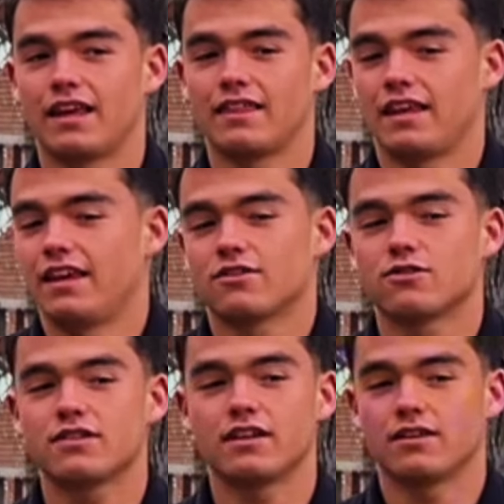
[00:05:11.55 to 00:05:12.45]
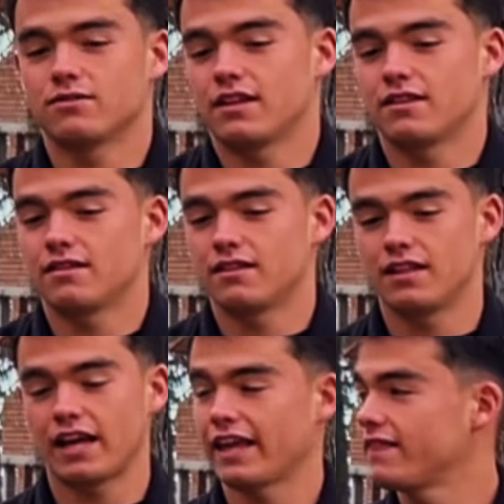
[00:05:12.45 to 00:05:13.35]
Y eso se. O sea,
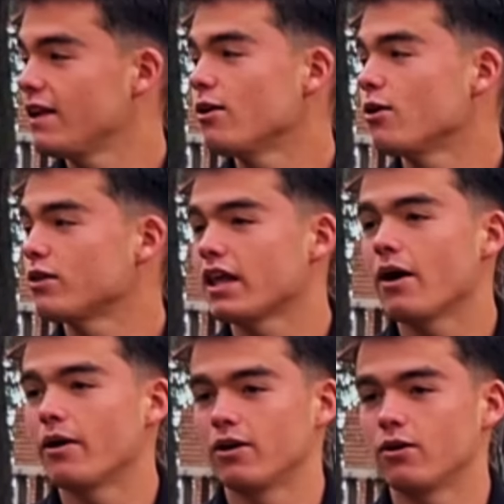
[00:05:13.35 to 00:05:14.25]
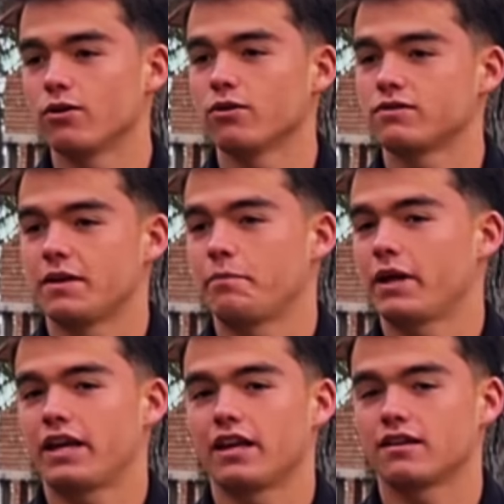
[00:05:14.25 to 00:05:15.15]
la gente lo notaba, ¿no? Yo siempre
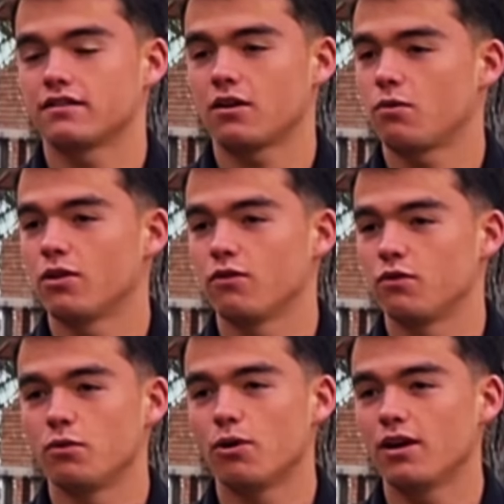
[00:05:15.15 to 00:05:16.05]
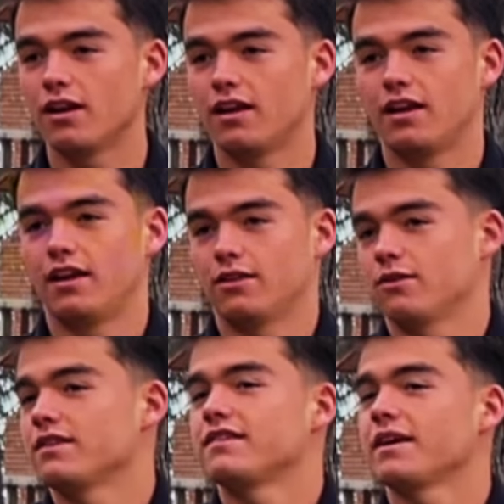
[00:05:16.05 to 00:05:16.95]
quería estar jugando fútbol.
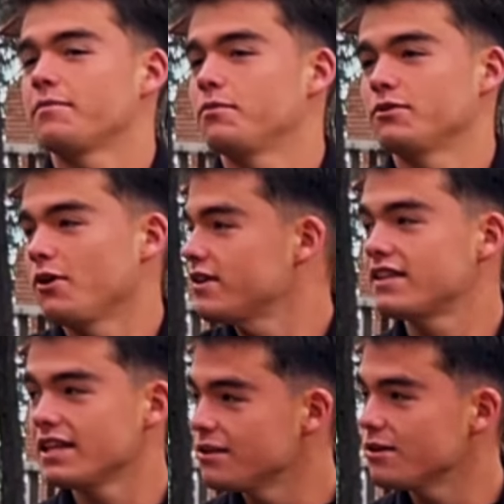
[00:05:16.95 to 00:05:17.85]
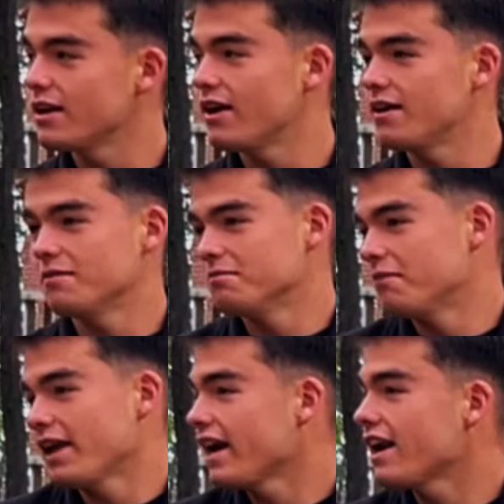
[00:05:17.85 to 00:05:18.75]
Entonces decían, pues no, este niño la,
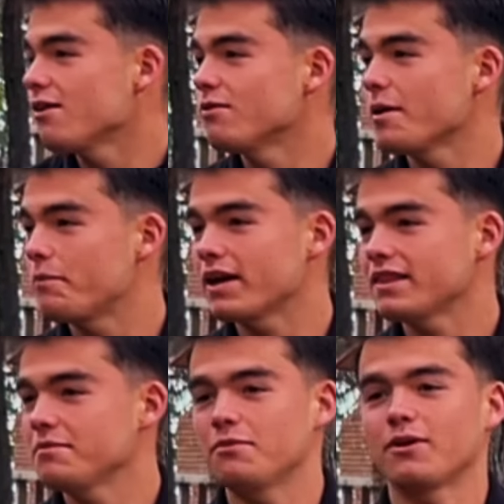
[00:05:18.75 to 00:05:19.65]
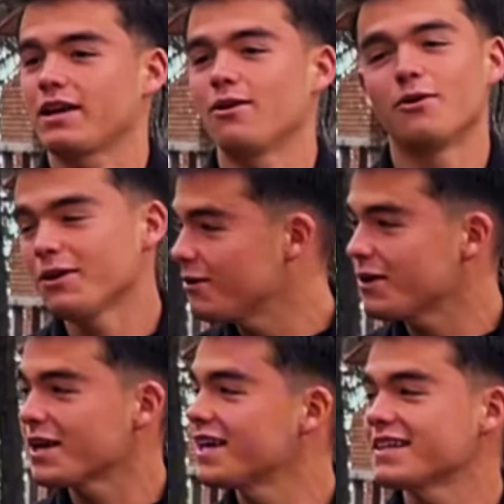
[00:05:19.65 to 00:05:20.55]
va a llegar a alguna parte porque lo único
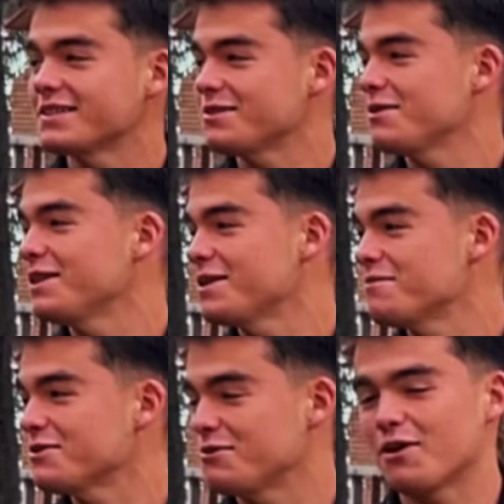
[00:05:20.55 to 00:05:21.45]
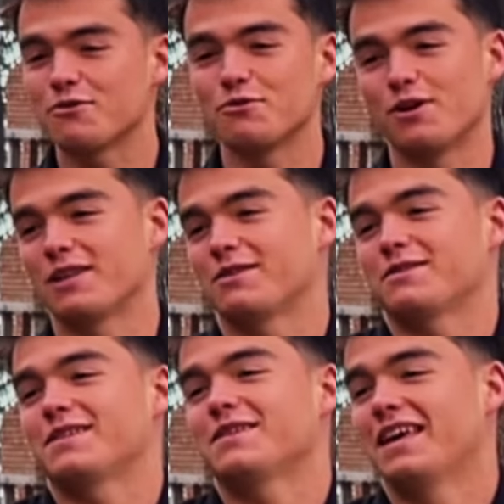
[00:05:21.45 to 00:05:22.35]
que quiere hacer todo el tiempo es jugar fútbol.
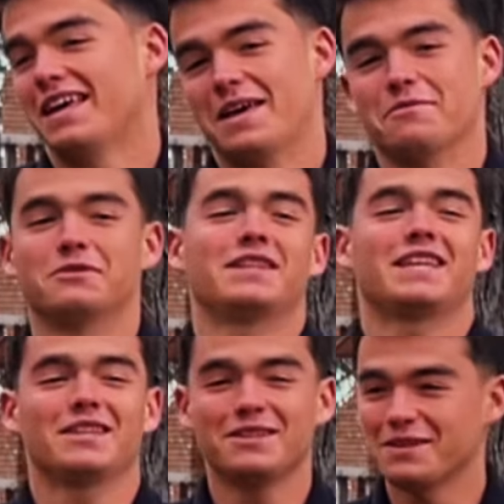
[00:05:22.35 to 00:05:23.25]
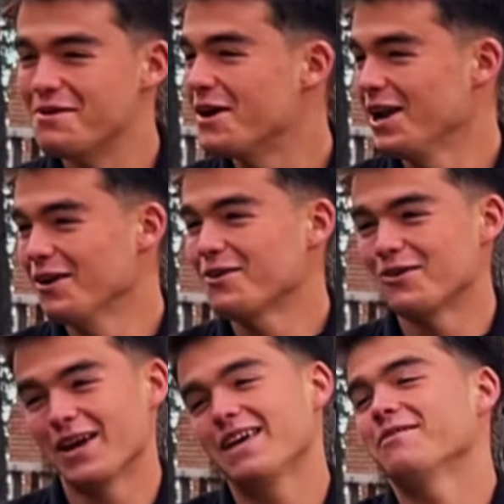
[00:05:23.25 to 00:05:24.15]
Entonces pues de tanto tiempo que lo
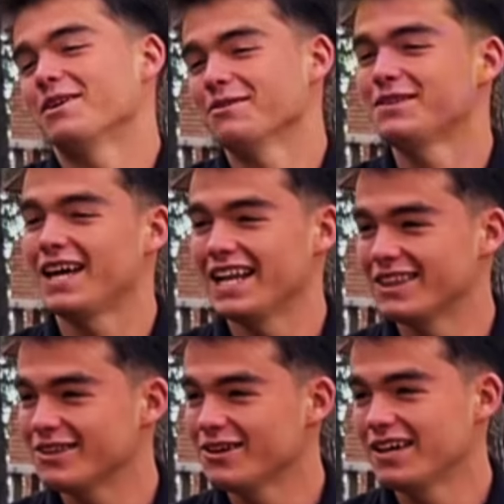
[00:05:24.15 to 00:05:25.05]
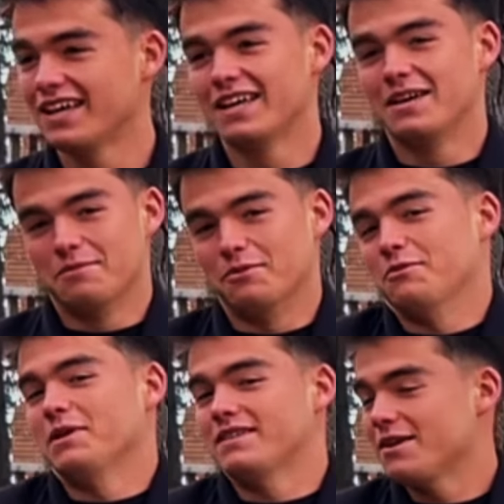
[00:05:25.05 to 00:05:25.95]
jugué y bueno, un talento, pues
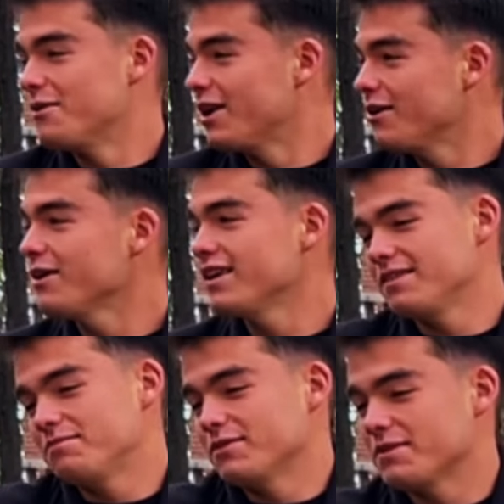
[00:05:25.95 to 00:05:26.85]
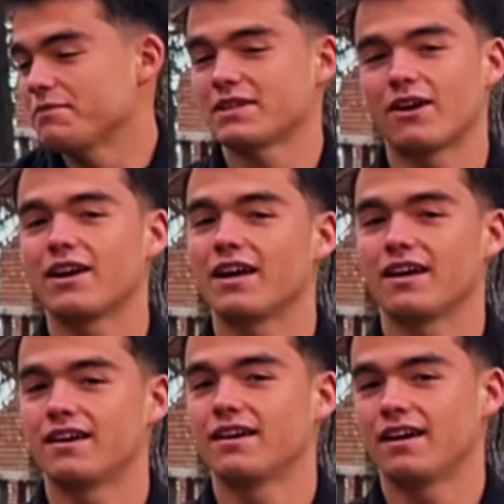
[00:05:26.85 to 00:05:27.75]
me hice bueno y pues empezaron a,
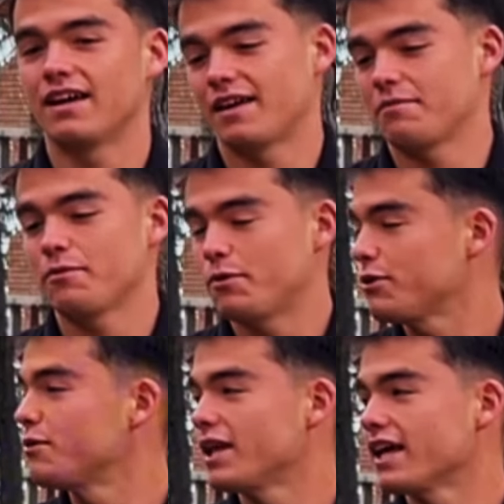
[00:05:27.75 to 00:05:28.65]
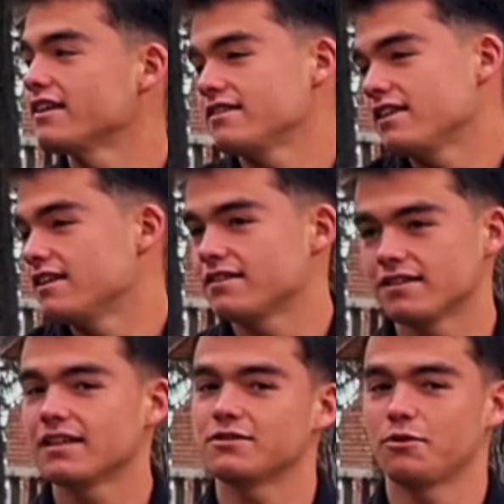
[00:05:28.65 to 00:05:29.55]
darme oportunidades y las,
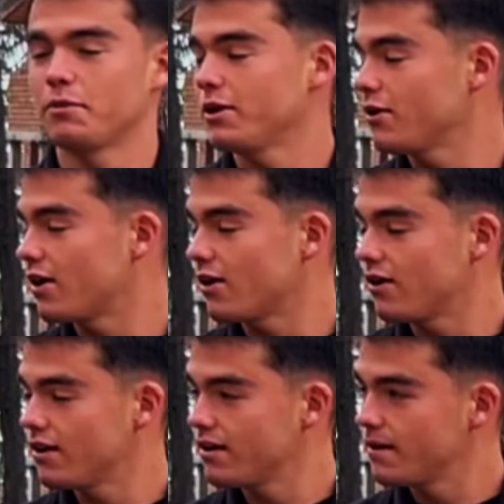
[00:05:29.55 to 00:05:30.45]
las tomé yo creo. Claro.